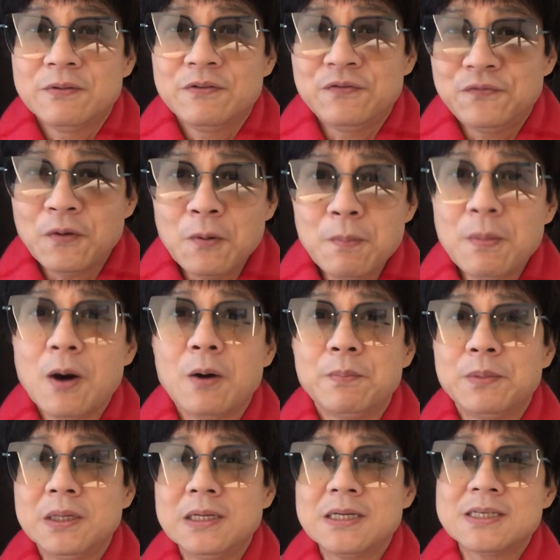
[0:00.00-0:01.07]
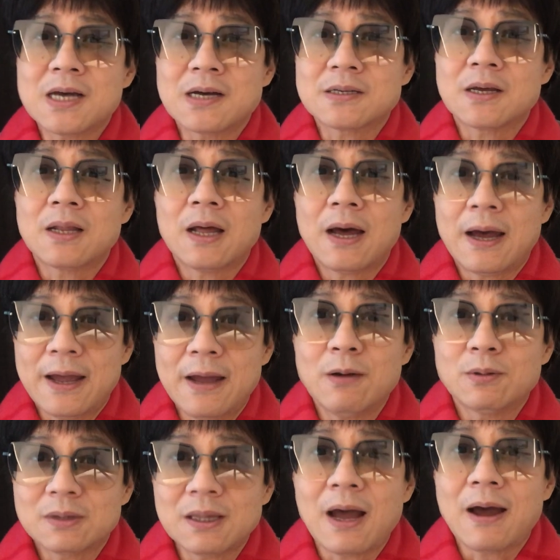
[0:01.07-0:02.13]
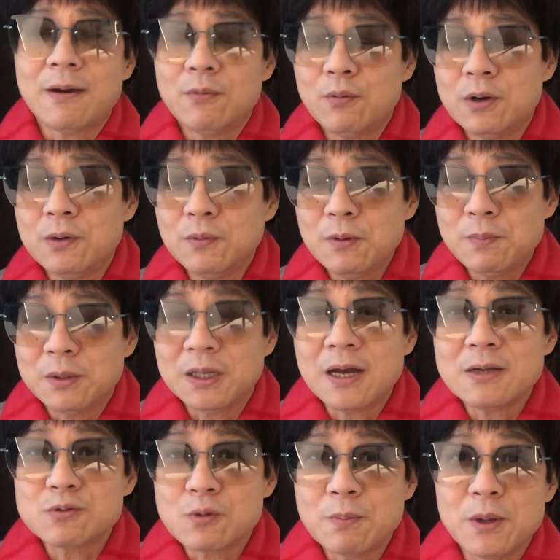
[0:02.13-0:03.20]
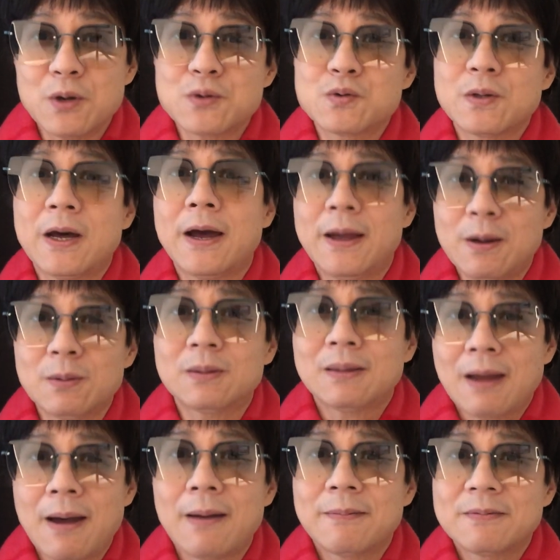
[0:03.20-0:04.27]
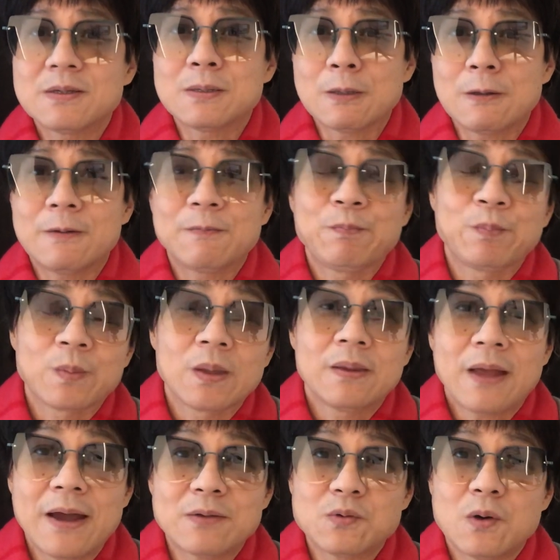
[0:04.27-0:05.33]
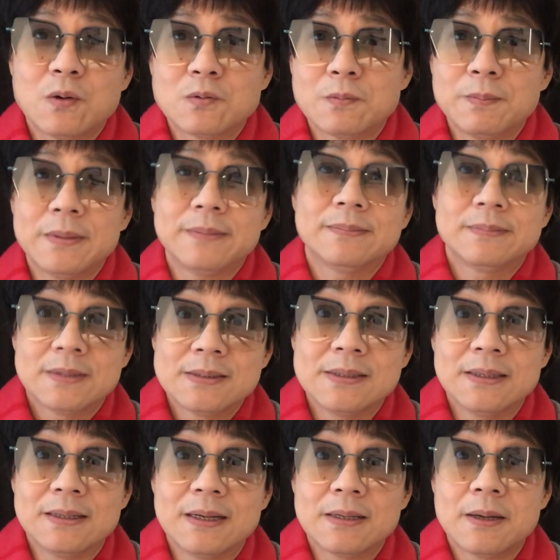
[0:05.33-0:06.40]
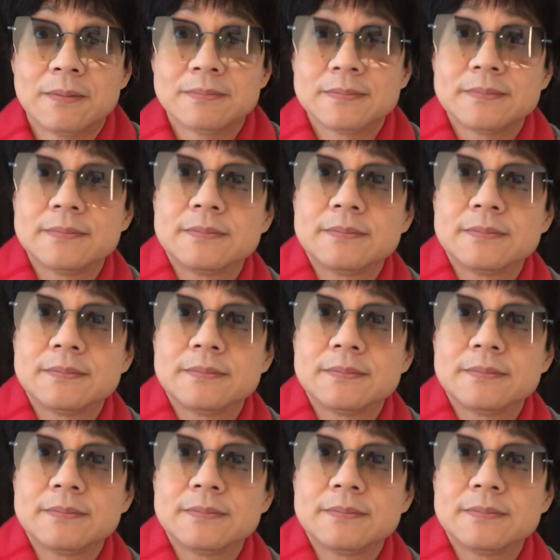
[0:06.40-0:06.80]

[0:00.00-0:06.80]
风暴比你想象的还要大，我认为比他所描述的还要大，这呢，大家做好准备，谢谢大家。